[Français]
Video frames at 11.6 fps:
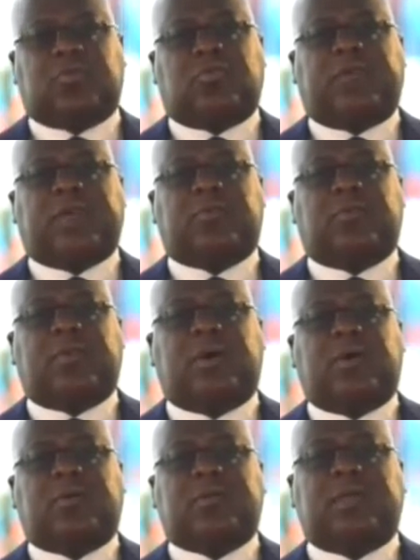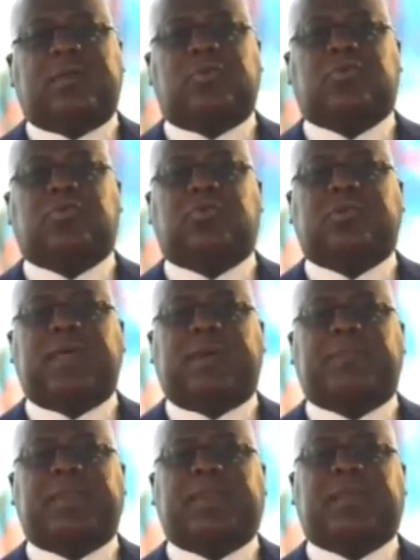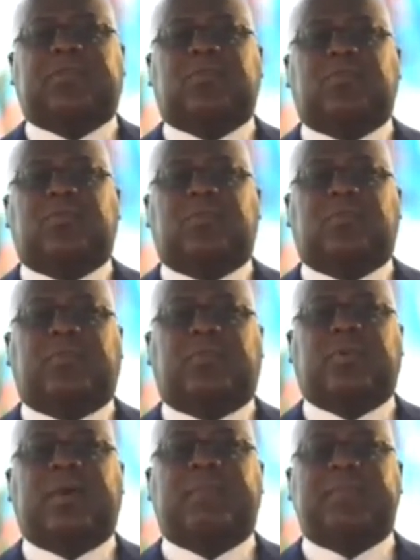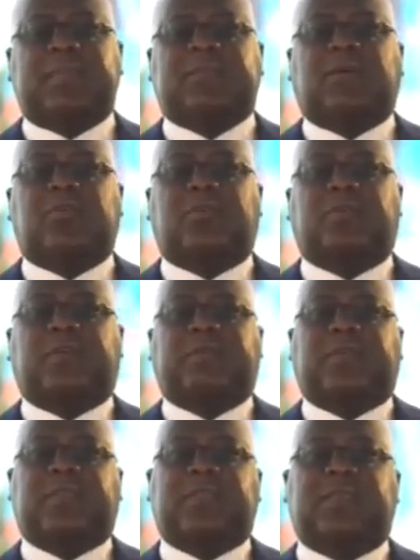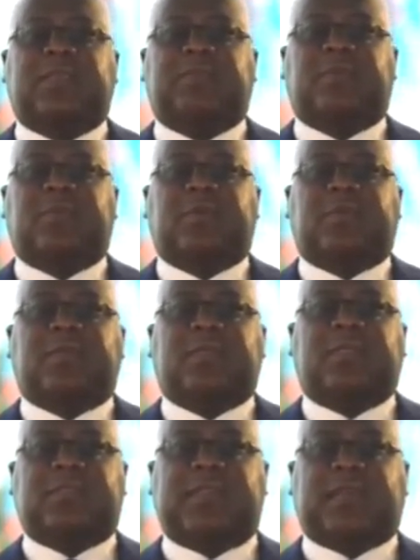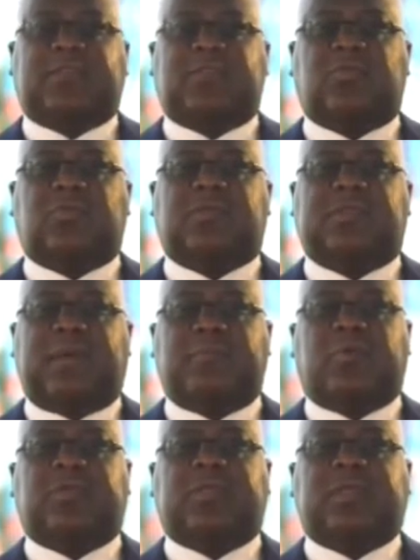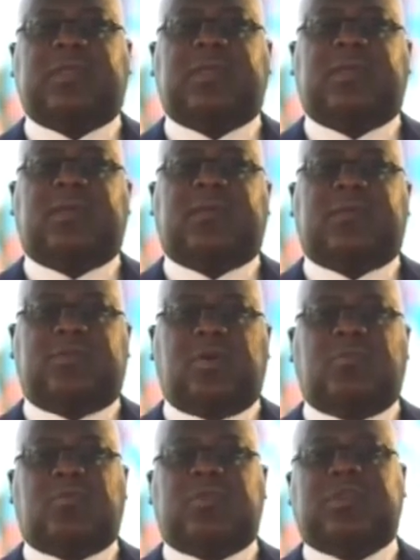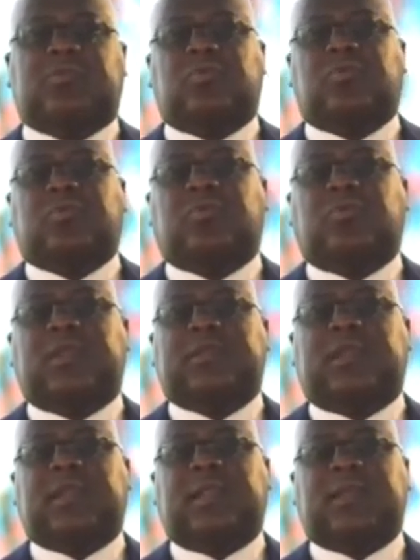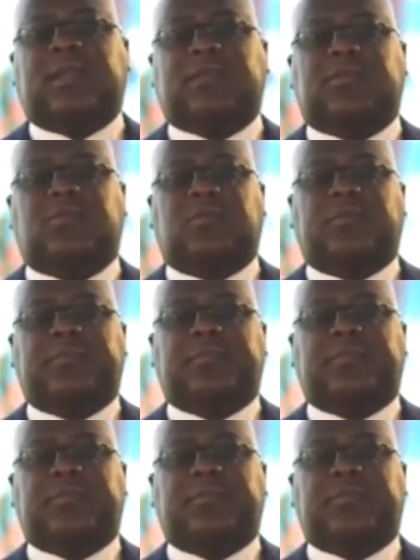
du gouvernement des mesures d'application pour la mise en œuvre effective des actions abordées dans mon discours sur l'état de la nation,